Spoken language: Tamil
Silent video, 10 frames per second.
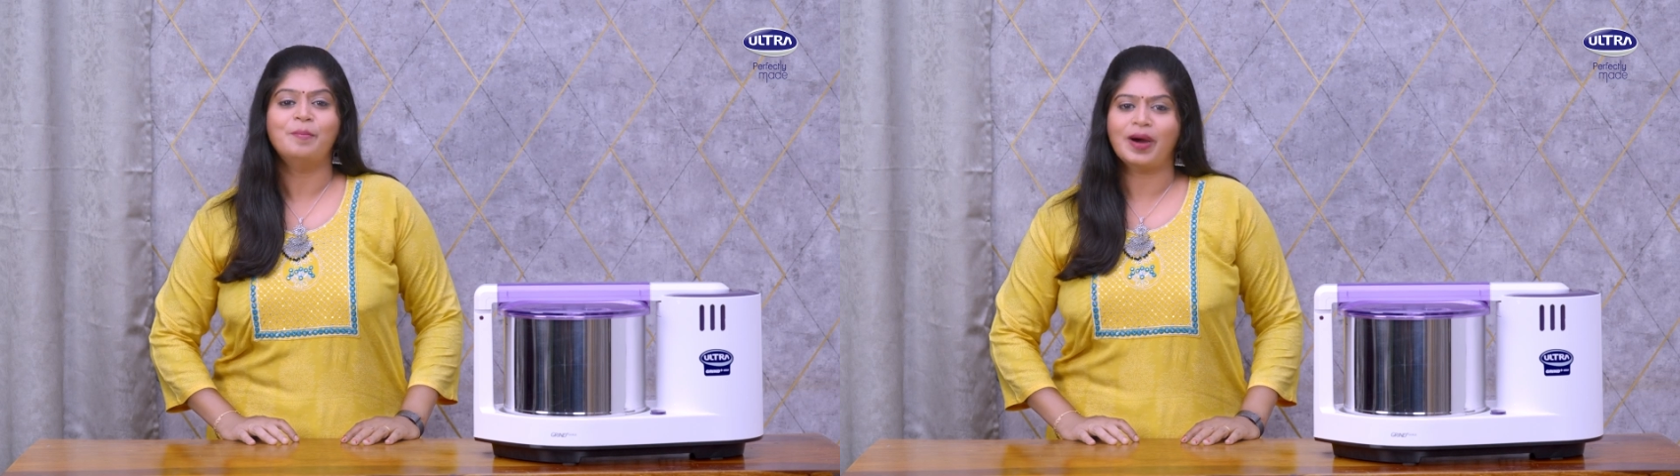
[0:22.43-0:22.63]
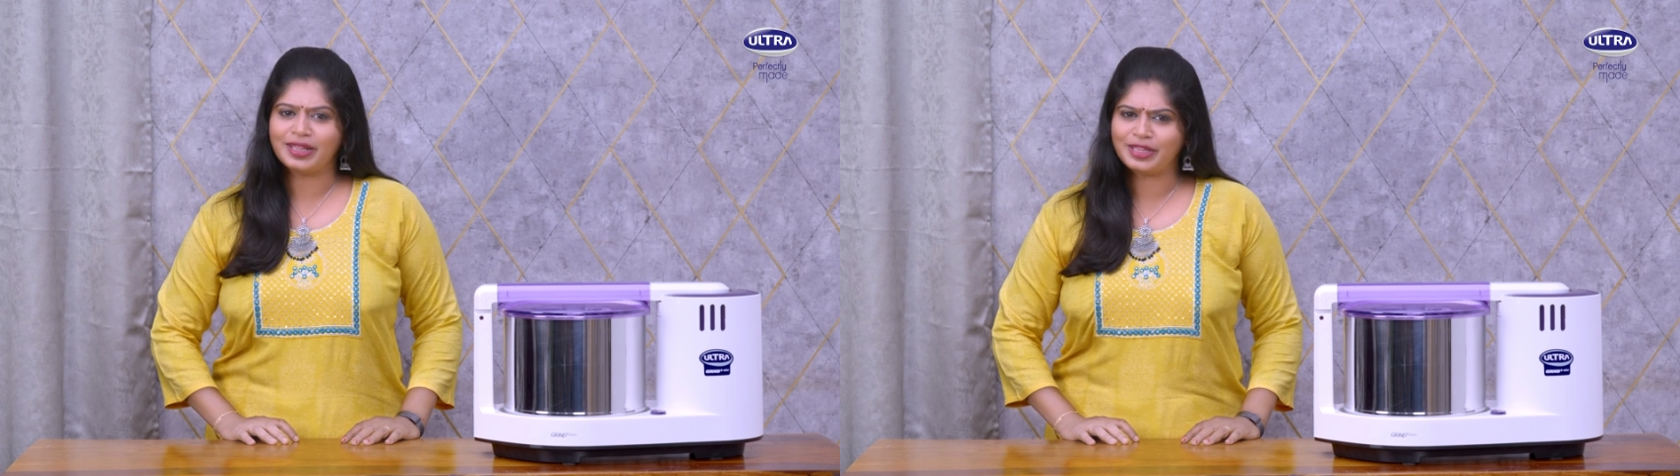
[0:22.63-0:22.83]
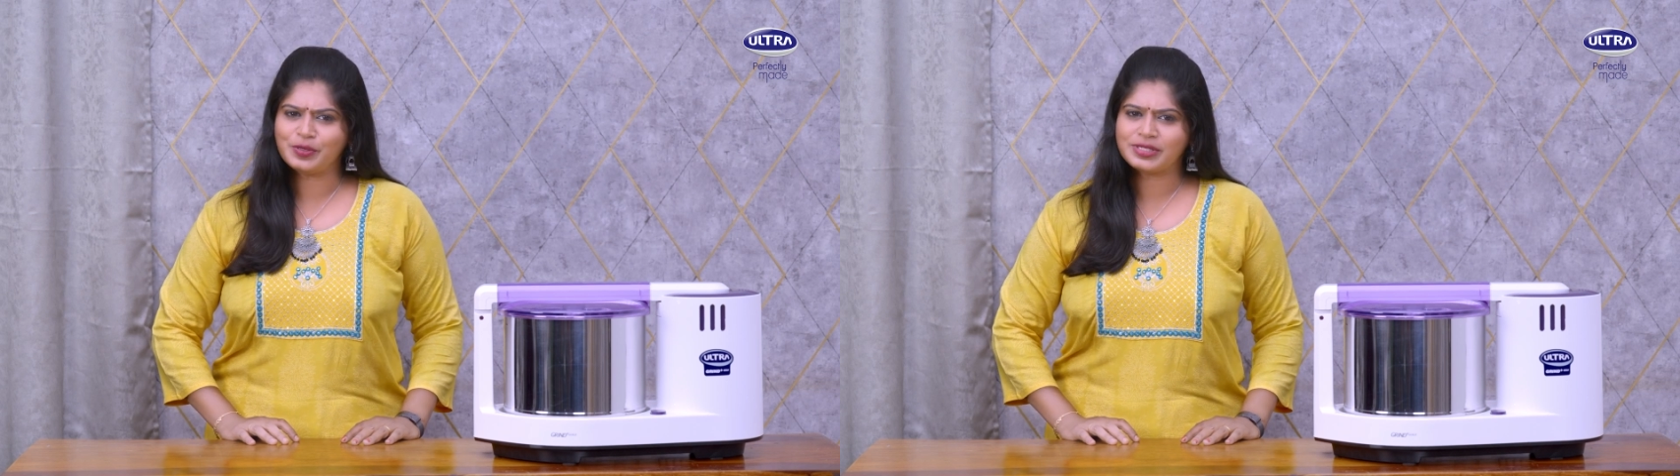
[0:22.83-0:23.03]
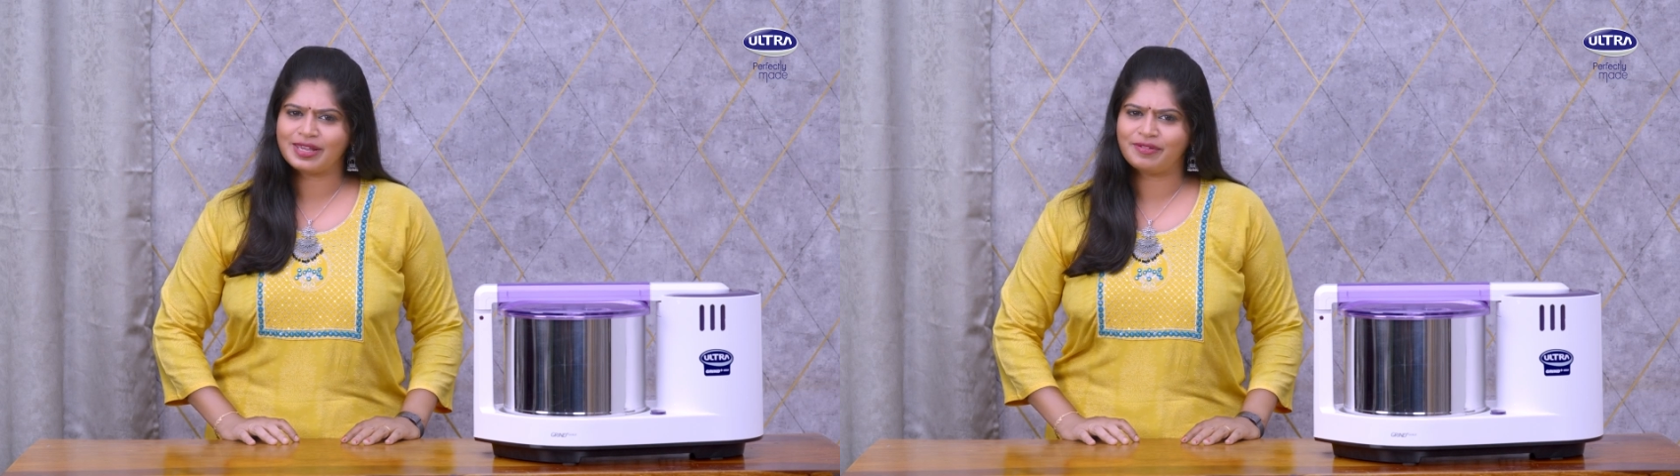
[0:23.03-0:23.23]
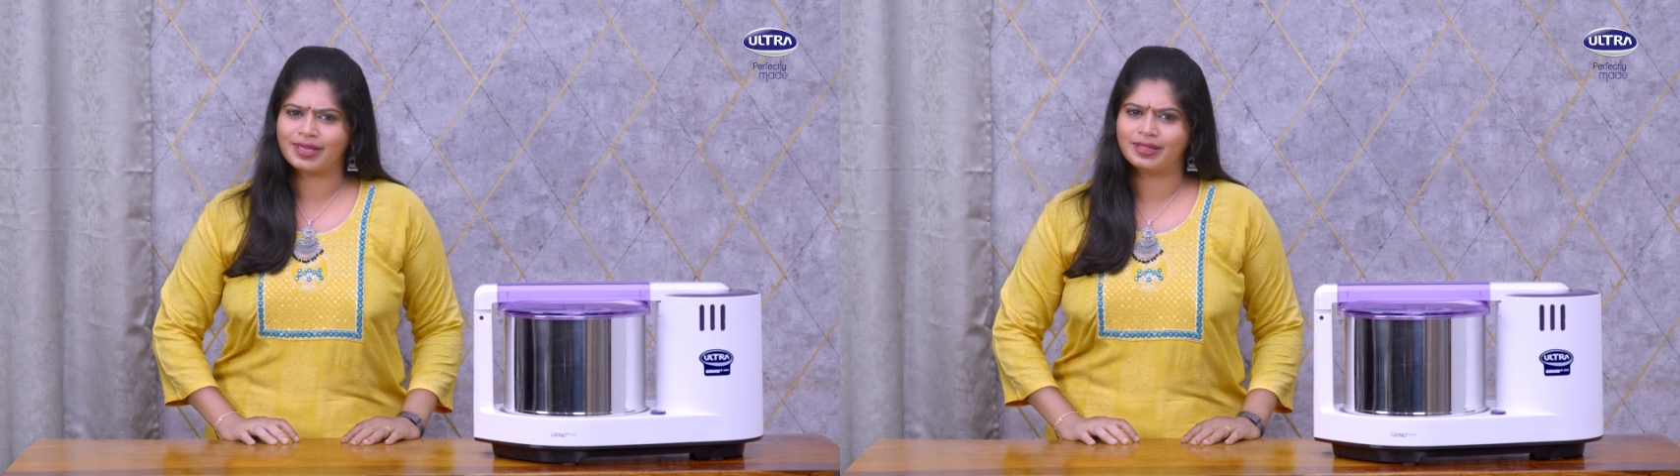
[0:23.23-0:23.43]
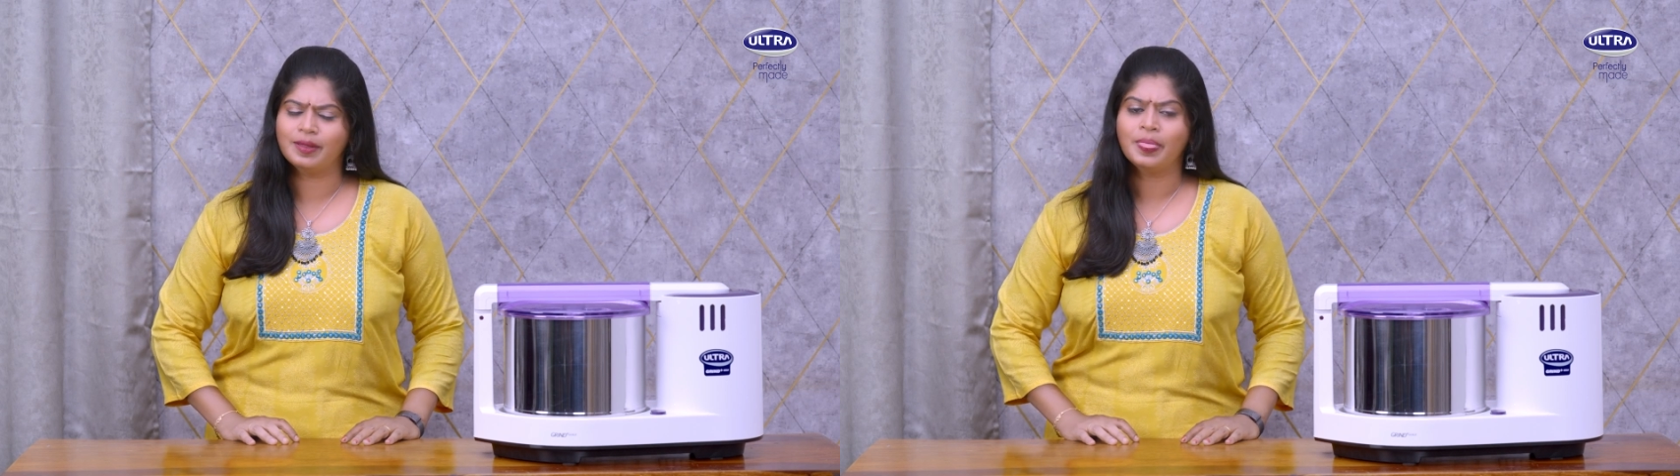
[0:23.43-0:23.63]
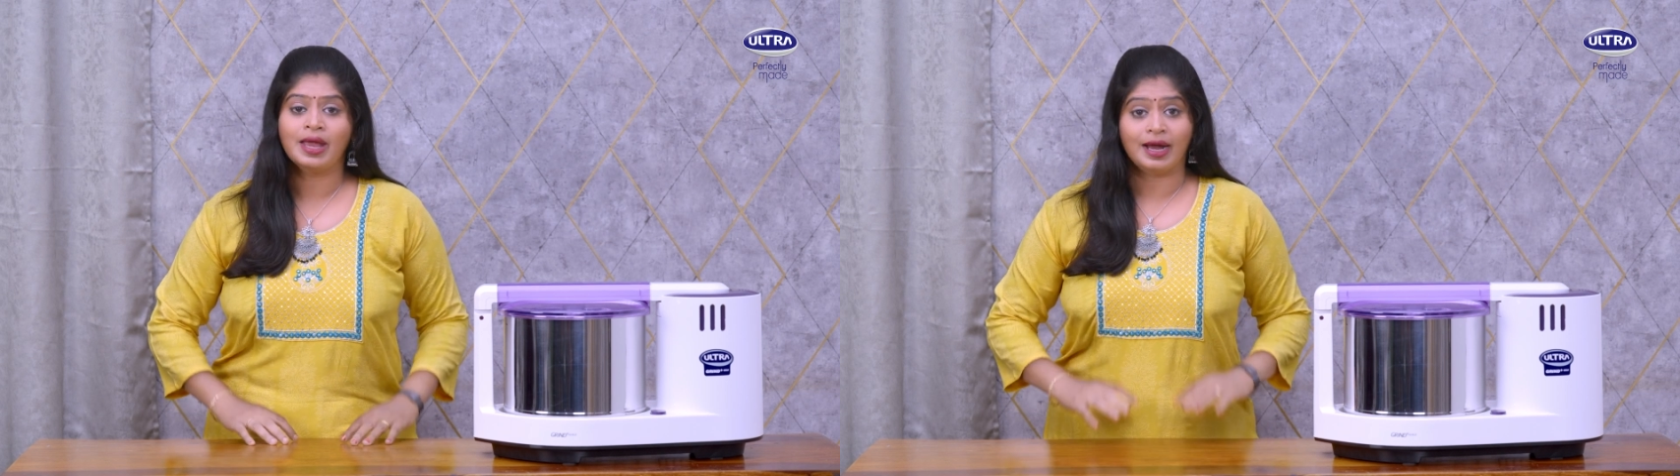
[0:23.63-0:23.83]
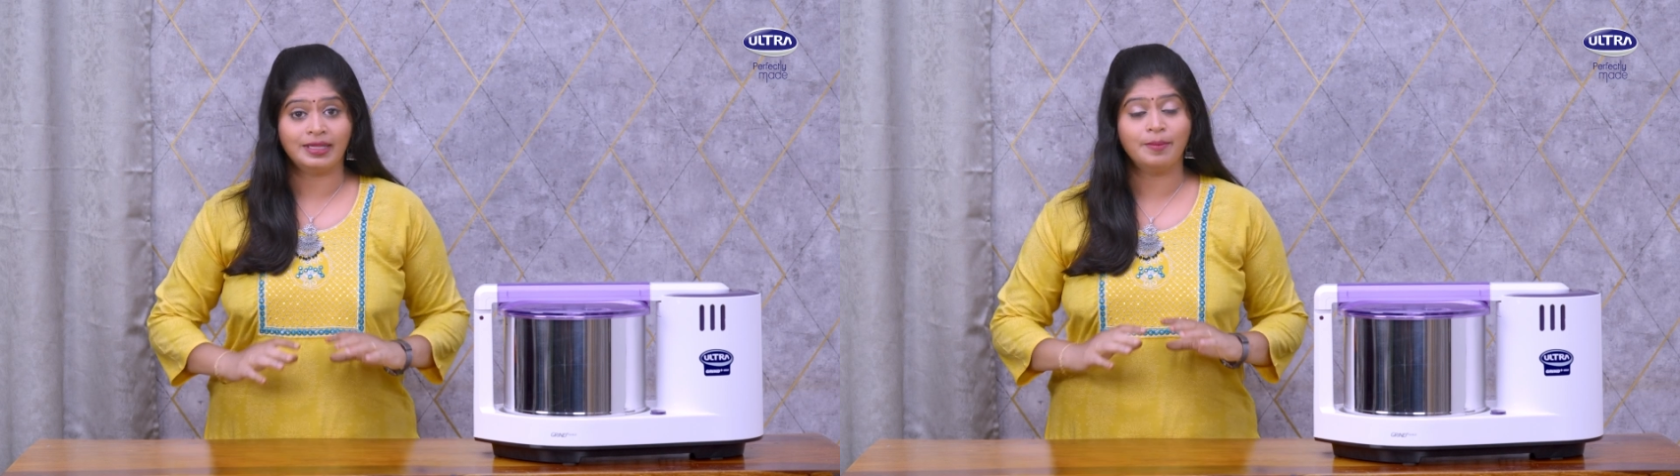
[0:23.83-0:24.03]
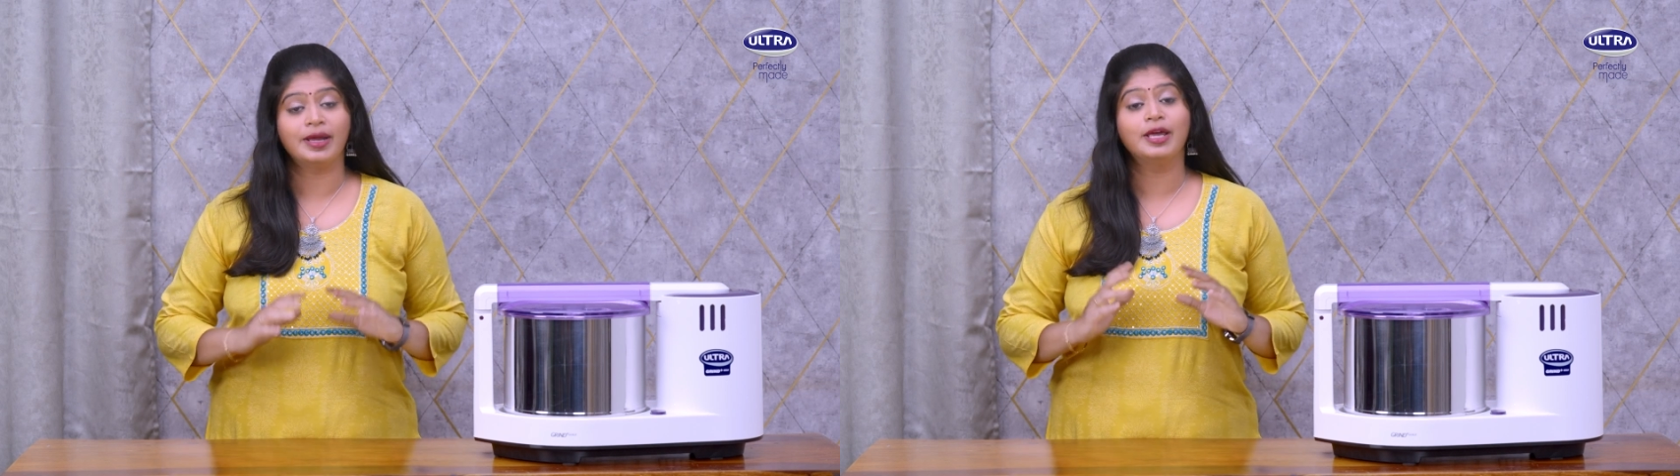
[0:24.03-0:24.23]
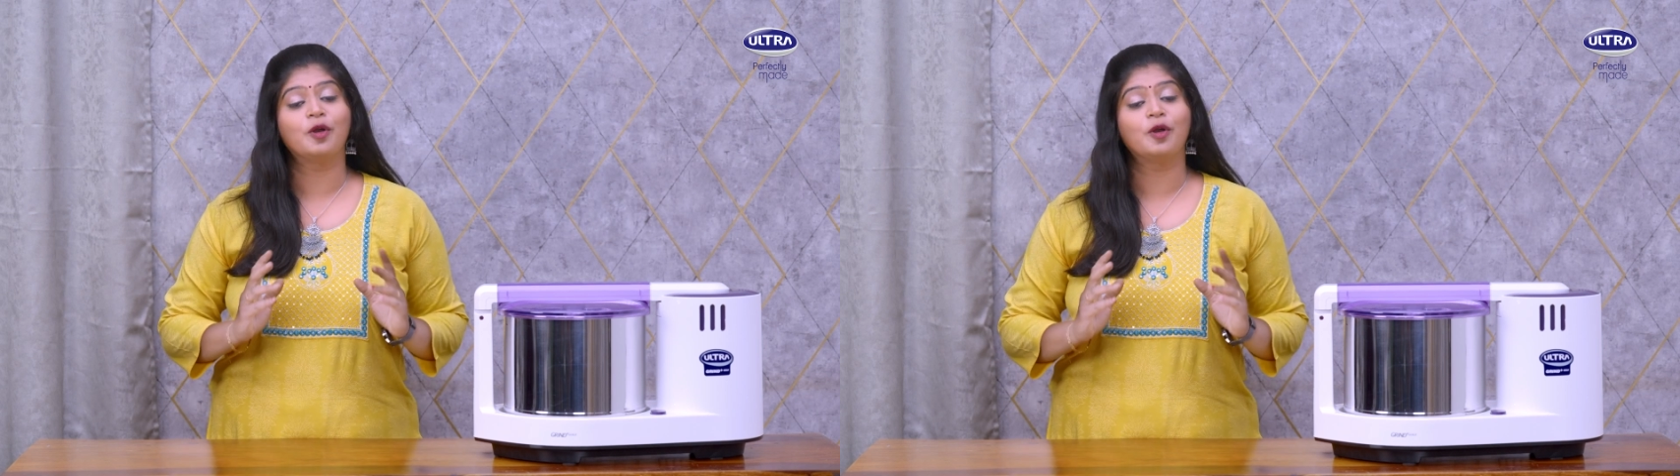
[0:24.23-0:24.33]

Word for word: பணத்தையும் சேவிக்குது அதே மாதிரி